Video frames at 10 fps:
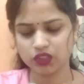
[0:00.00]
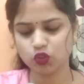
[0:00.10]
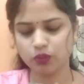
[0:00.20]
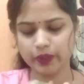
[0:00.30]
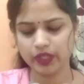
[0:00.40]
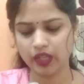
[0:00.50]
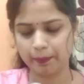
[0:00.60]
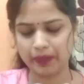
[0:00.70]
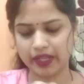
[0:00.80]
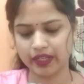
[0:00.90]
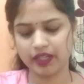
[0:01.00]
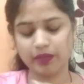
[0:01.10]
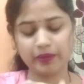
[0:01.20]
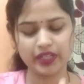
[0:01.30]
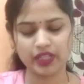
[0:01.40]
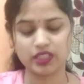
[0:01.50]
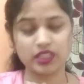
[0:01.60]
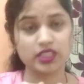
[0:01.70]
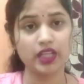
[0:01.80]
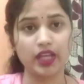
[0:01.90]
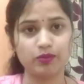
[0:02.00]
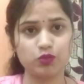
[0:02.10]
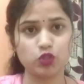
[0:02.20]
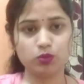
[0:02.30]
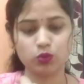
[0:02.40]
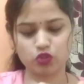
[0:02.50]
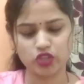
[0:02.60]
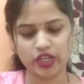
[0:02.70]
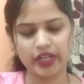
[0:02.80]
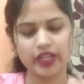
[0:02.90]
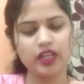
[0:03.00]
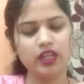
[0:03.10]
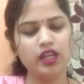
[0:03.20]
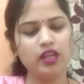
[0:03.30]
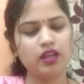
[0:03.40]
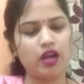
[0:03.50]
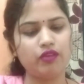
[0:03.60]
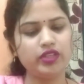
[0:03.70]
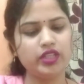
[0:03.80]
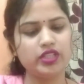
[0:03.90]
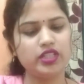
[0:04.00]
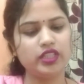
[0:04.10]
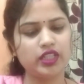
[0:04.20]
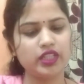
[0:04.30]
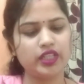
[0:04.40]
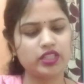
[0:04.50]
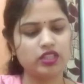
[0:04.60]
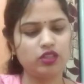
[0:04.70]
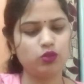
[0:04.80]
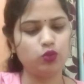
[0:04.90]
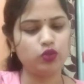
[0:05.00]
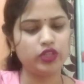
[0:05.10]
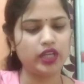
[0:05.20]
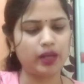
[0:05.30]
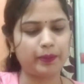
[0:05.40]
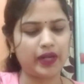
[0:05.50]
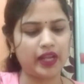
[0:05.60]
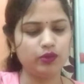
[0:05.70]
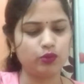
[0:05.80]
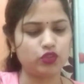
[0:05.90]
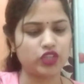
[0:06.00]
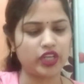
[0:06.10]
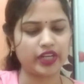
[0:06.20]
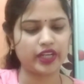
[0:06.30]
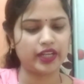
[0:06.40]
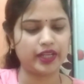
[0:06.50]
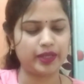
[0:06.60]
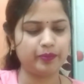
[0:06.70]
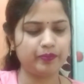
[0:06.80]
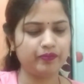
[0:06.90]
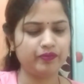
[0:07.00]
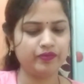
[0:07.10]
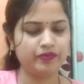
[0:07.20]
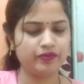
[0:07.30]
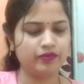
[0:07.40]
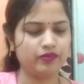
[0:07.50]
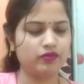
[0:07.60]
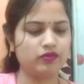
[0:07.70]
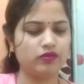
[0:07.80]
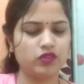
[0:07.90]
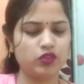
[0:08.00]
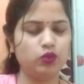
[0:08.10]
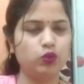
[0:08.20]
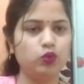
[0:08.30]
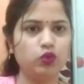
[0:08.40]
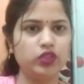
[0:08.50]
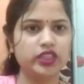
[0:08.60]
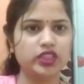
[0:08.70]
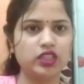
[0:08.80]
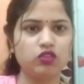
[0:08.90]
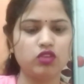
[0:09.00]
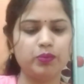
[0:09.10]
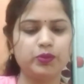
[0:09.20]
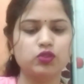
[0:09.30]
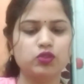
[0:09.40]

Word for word: इसको भी अप्लाई करने में ये अच्छे से एब्जॉर्ब हो जा रहा है काफ़ी ईजली तरीके से ये दोनों ही अप्लाई हो जा रहा है तो दोनों को देख सकते हो आप